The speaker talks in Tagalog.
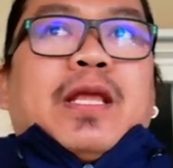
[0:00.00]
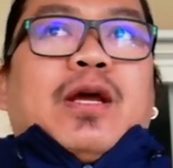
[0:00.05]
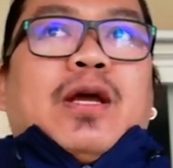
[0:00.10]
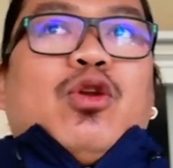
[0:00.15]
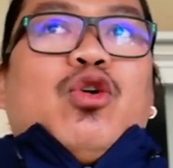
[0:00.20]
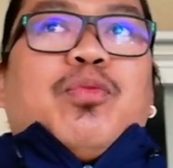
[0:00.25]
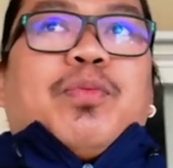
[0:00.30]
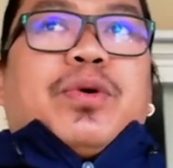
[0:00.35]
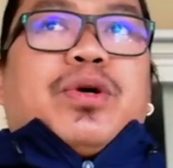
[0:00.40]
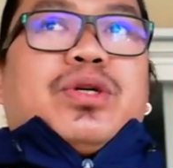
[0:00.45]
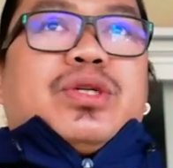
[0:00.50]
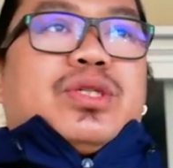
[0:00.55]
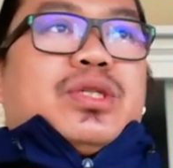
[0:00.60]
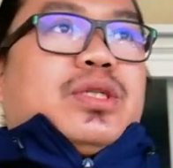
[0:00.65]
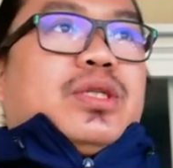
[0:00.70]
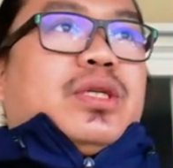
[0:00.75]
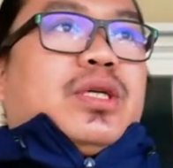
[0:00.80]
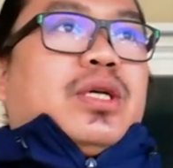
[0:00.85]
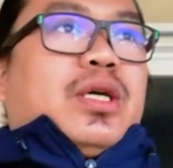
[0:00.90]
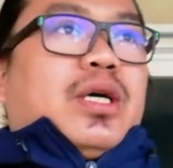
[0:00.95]

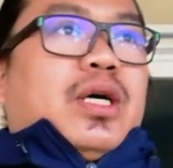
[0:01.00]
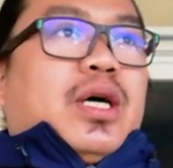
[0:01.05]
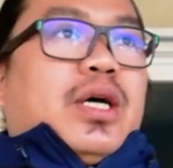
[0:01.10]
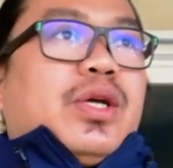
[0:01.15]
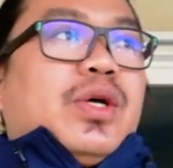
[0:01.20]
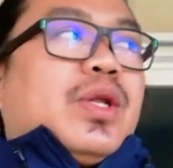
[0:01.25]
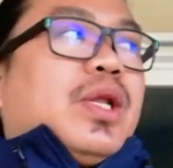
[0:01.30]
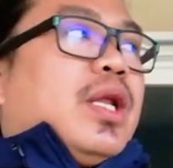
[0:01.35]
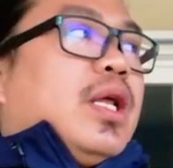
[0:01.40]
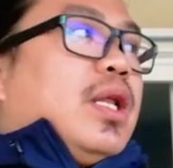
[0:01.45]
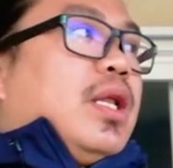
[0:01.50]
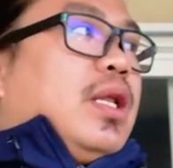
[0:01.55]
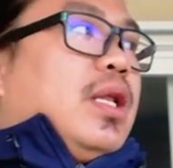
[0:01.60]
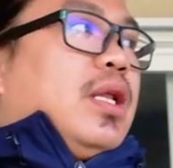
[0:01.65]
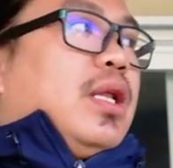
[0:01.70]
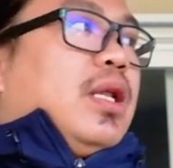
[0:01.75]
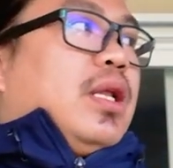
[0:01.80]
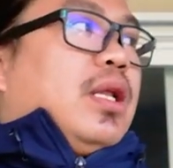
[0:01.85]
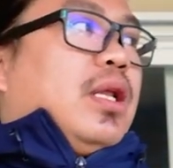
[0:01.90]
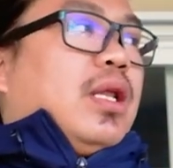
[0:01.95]
Loopers. Ayun,
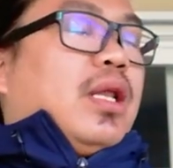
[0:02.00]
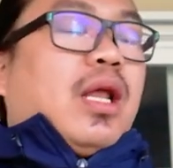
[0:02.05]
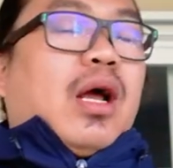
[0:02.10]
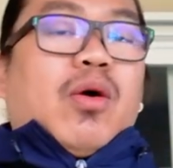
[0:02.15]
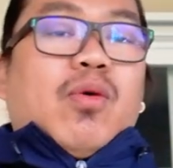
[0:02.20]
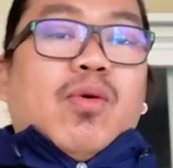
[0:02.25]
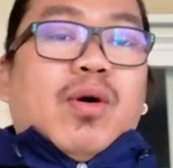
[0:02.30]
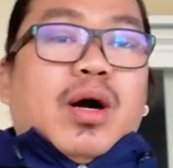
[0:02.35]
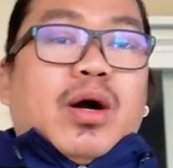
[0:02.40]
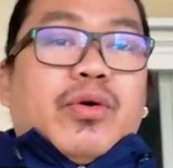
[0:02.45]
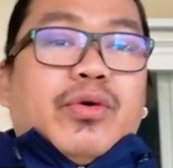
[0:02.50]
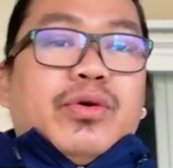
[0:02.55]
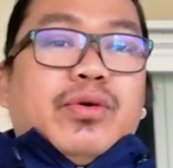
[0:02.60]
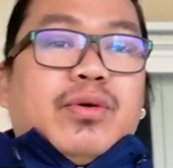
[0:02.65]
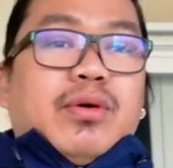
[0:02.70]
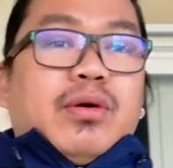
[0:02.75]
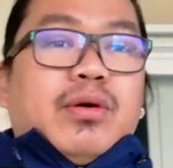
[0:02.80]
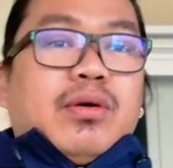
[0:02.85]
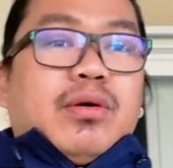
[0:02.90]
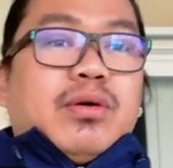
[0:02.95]
nakuha ko
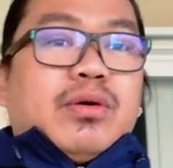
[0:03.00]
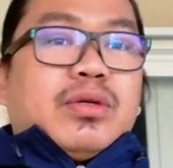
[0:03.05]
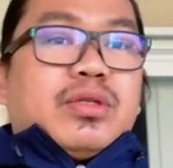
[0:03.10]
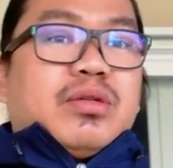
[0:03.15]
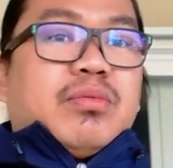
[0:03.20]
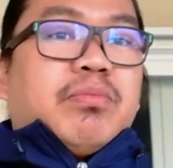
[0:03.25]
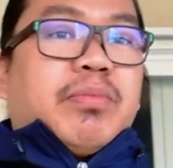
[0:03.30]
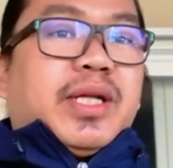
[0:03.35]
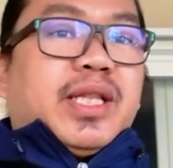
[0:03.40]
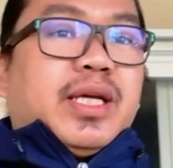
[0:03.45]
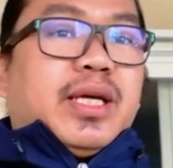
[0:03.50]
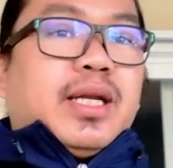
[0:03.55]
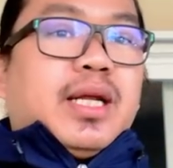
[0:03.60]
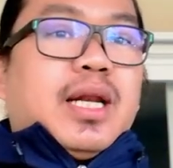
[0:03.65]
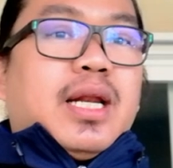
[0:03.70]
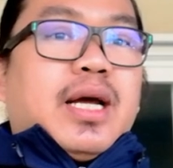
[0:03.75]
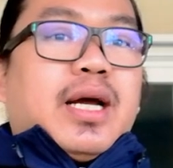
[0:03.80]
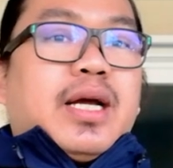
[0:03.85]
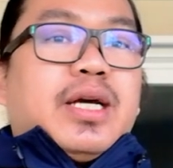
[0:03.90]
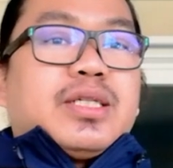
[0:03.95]
yung simpatiya
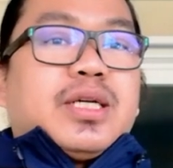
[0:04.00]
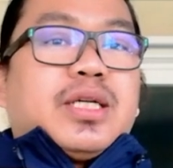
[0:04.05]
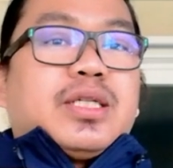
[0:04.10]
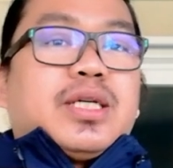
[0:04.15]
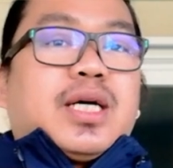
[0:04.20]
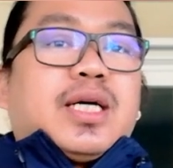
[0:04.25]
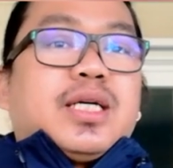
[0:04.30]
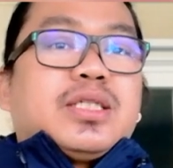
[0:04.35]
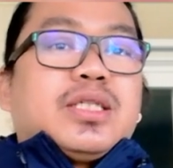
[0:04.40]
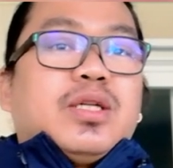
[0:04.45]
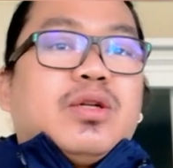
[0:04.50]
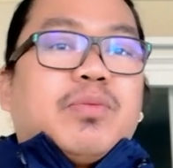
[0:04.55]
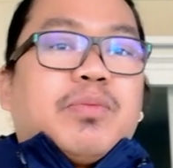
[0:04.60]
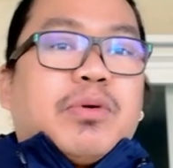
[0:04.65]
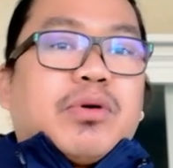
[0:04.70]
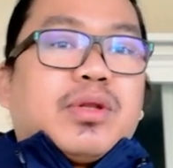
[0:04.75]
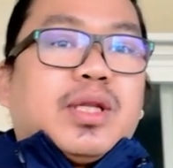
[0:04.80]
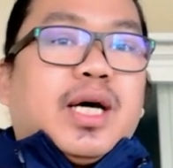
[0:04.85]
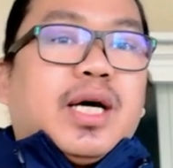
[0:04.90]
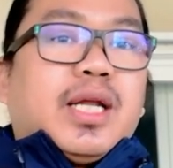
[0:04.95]
nila guys at saka
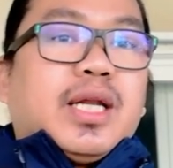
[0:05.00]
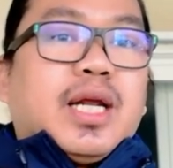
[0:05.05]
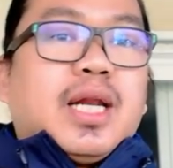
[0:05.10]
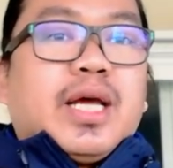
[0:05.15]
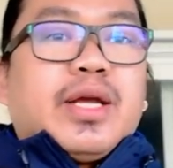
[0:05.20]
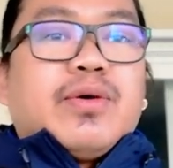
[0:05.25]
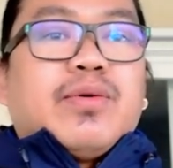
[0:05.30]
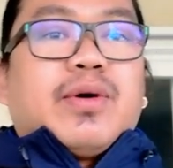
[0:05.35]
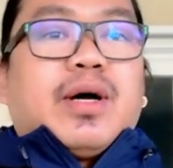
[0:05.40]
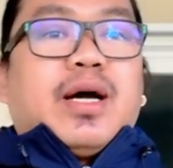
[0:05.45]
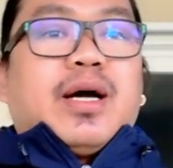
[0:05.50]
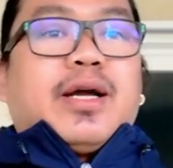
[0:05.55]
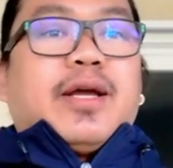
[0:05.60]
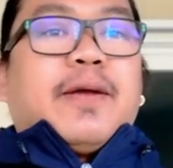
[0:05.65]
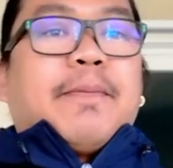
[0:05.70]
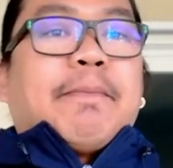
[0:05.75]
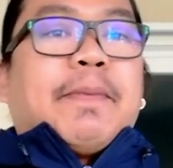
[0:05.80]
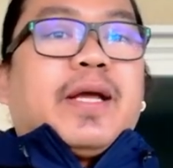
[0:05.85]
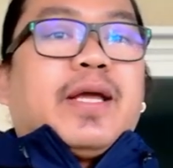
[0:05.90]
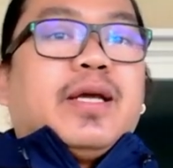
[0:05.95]
sinuportahan nila yung
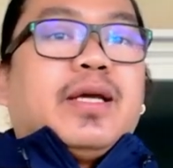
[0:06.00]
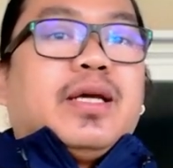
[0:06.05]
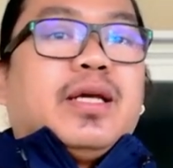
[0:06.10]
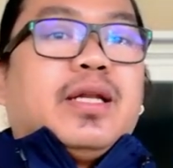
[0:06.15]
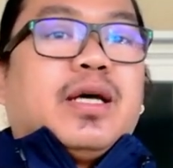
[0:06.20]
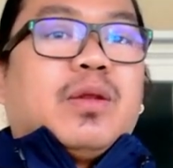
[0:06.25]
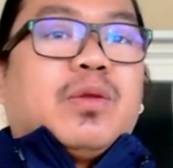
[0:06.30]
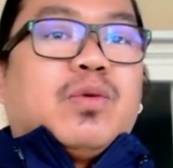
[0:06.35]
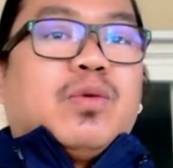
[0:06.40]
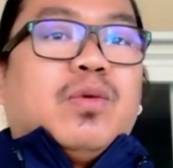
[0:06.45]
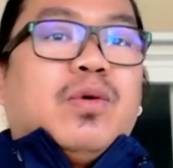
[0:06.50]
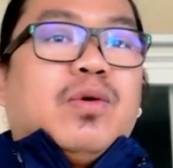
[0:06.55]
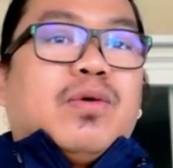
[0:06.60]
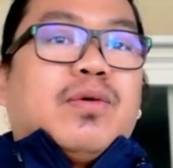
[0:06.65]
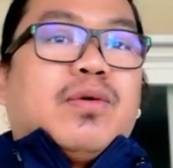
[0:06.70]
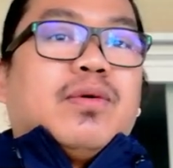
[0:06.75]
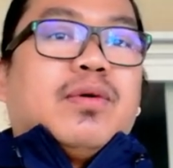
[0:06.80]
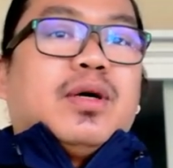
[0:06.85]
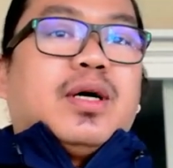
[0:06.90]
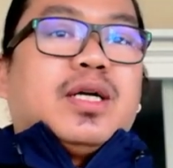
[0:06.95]
aking paghingi ng tulong
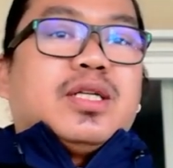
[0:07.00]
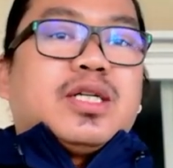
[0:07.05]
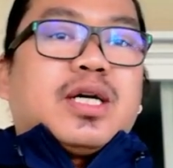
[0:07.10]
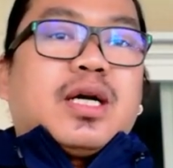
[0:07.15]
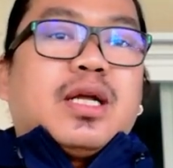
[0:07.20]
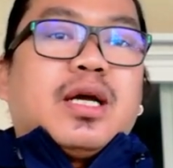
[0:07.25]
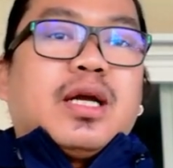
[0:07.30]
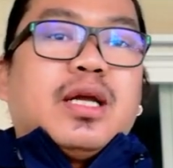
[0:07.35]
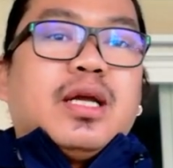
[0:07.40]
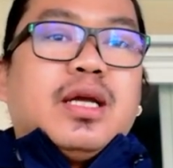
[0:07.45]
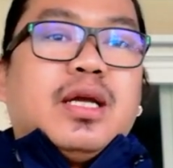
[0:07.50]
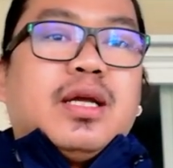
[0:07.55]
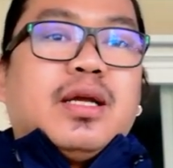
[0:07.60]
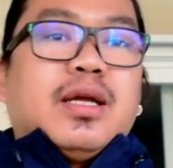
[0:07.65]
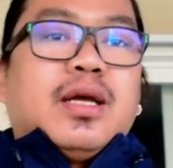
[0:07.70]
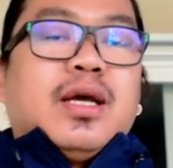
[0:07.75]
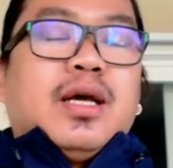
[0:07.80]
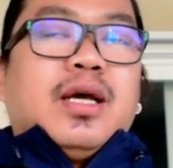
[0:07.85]
at saka nagiging